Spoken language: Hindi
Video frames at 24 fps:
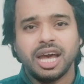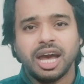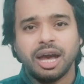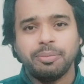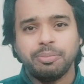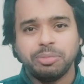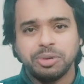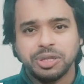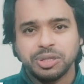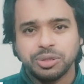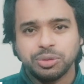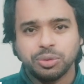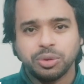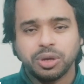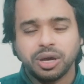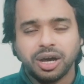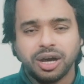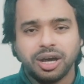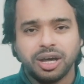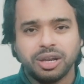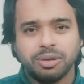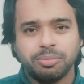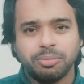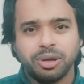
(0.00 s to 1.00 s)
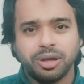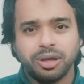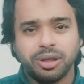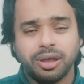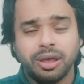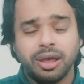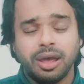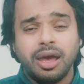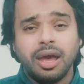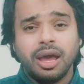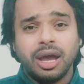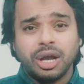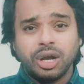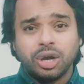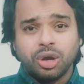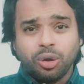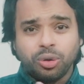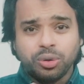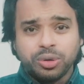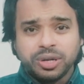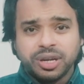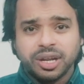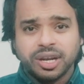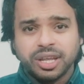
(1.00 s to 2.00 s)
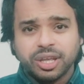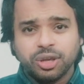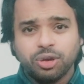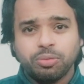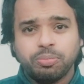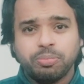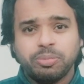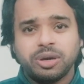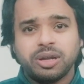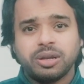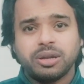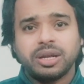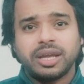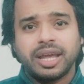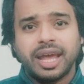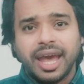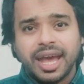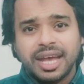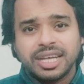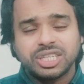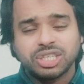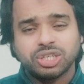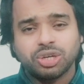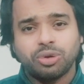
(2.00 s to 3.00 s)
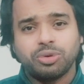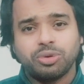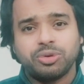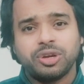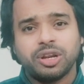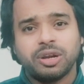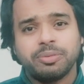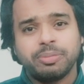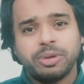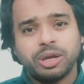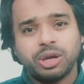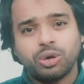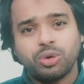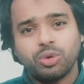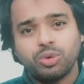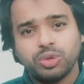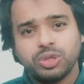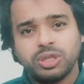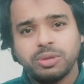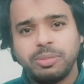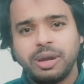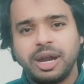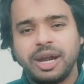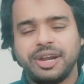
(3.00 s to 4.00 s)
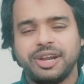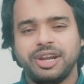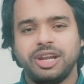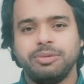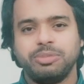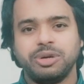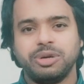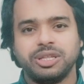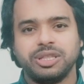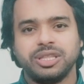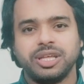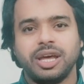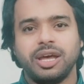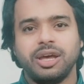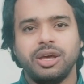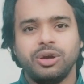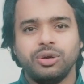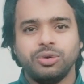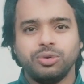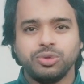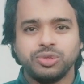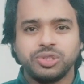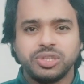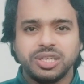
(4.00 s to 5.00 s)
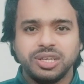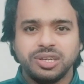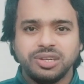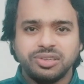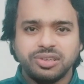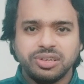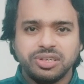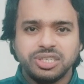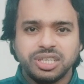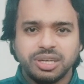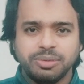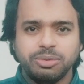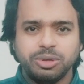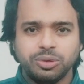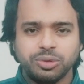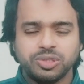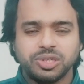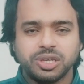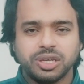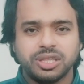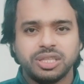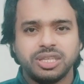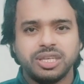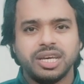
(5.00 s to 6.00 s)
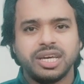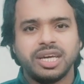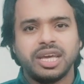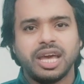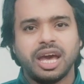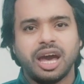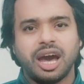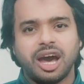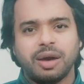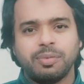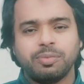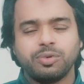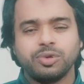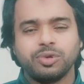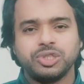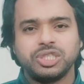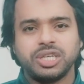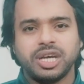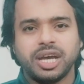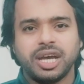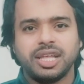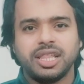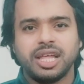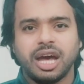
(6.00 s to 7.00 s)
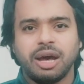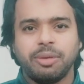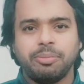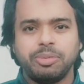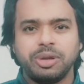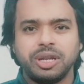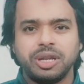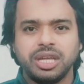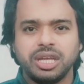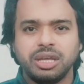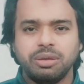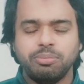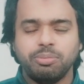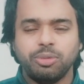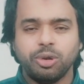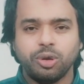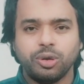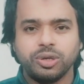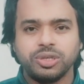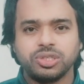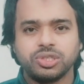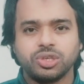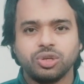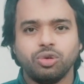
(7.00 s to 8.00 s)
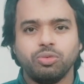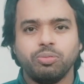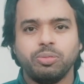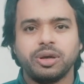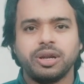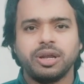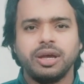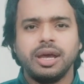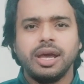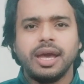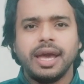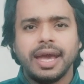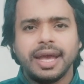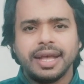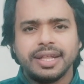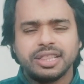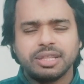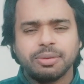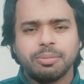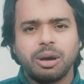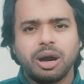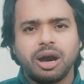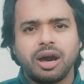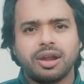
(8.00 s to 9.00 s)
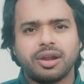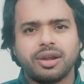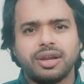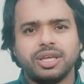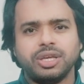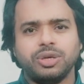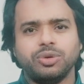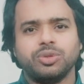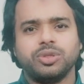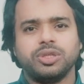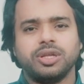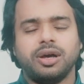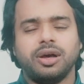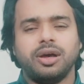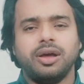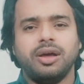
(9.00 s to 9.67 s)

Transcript: अपनी दुकान में काउंटर के ऊपर कैश काउंटर पे खुद बैठना पड़ता है उसकी रीज़न ये भी हो सकती है कि आपको शायद अपने एम्प्लॉयज़ के ऊपर एतबार नहीं होता